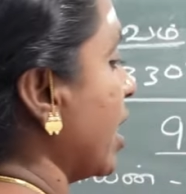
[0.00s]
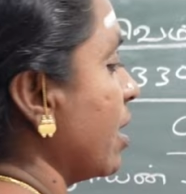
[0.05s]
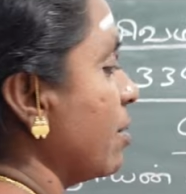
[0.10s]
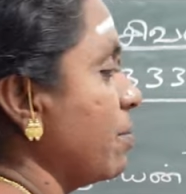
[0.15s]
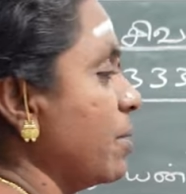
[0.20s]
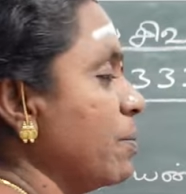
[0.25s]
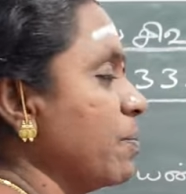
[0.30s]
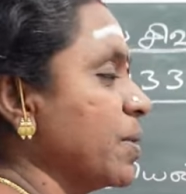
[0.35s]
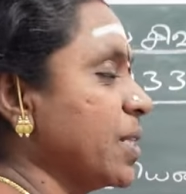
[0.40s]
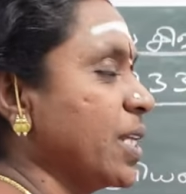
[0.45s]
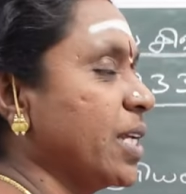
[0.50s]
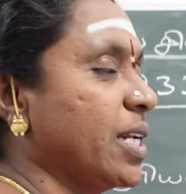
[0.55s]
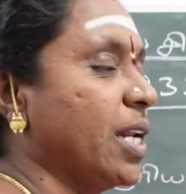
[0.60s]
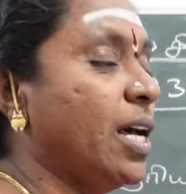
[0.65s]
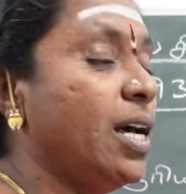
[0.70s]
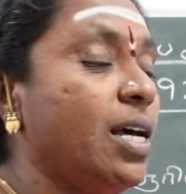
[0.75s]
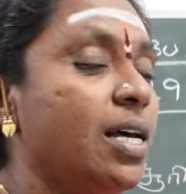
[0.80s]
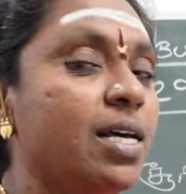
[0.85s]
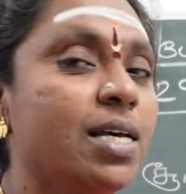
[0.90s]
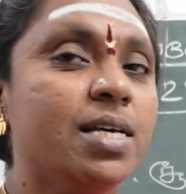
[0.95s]
அப்படின்னு பார்த்தீங்கன்னா
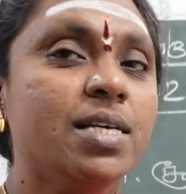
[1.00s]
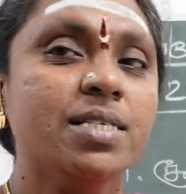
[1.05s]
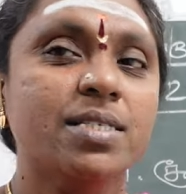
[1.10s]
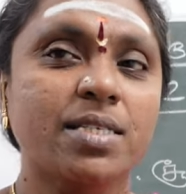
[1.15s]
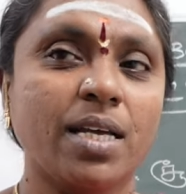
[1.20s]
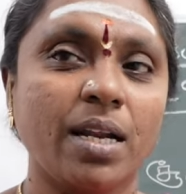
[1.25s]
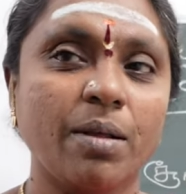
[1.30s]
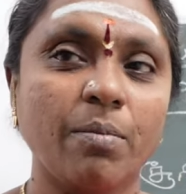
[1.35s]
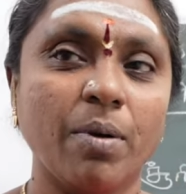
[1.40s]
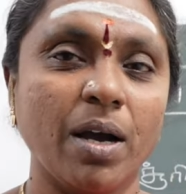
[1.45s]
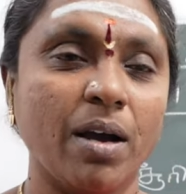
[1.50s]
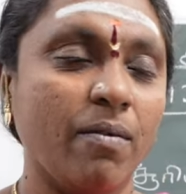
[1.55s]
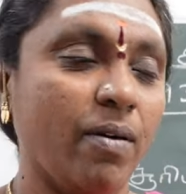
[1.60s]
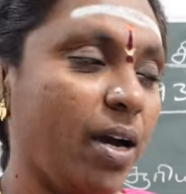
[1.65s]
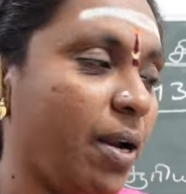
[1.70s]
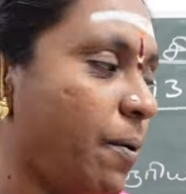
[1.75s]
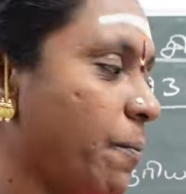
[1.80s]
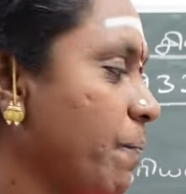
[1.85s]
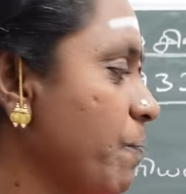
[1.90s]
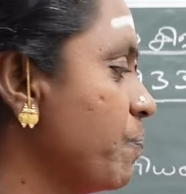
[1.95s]
சனி
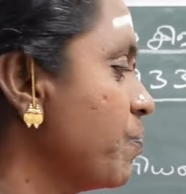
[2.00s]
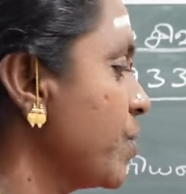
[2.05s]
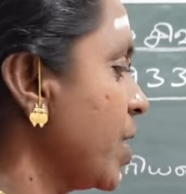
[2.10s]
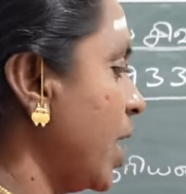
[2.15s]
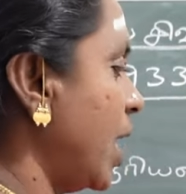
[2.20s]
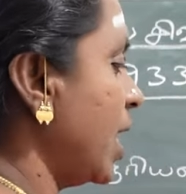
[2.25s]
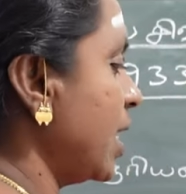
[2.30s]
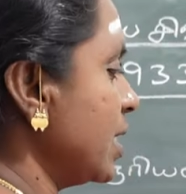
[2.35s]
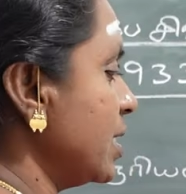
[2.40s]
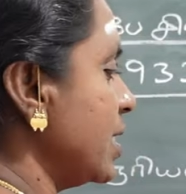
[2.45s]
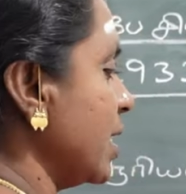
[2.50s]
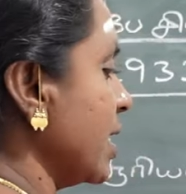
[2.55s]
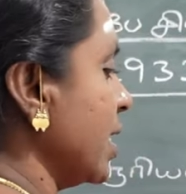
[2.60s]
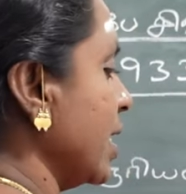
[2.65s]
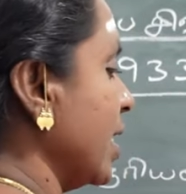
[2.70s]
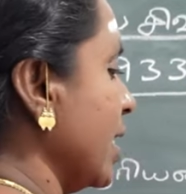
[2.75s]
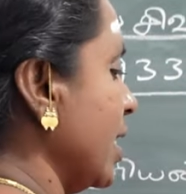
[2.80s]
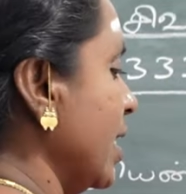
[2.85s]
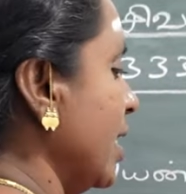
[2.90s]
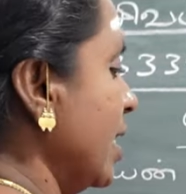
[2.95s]
பகவான்
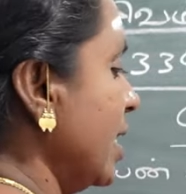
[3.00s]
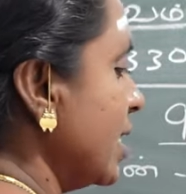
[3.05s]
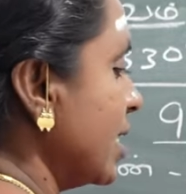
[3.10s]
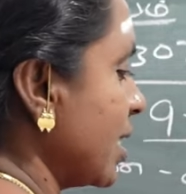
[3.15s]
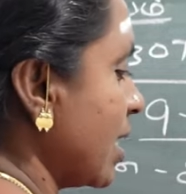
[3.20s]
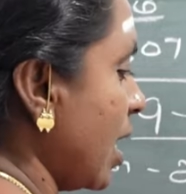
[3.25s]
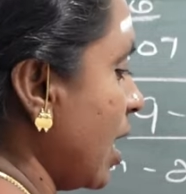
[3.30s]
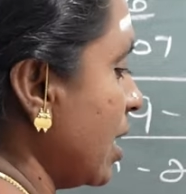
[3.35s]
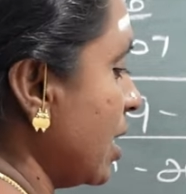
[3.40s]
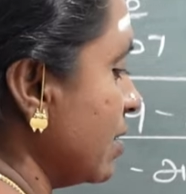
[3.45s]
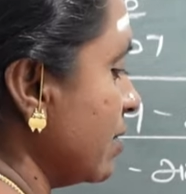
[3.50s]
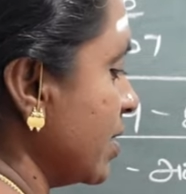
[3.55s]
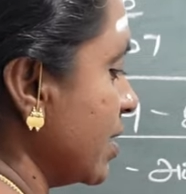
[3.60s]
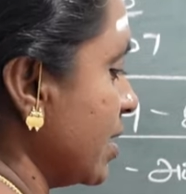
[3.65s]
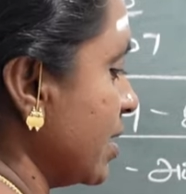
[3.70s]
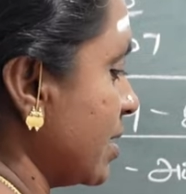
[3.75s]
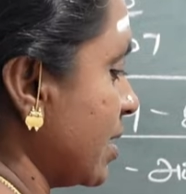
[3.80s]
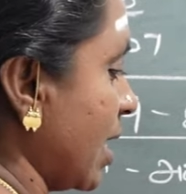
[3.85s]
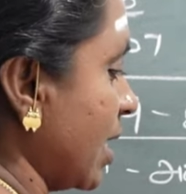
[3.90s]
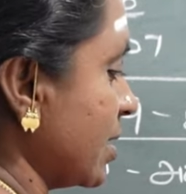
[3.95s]
அடுத்தது ராகு
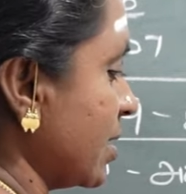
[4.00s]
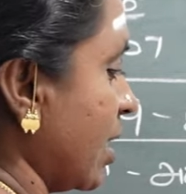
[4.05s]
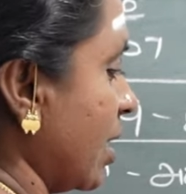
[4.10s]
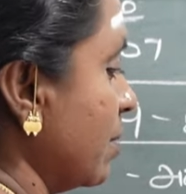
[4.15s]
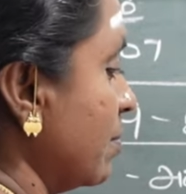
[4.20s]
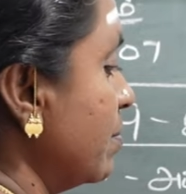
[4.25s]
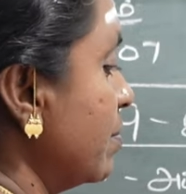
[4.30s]
வந்து தாத்தா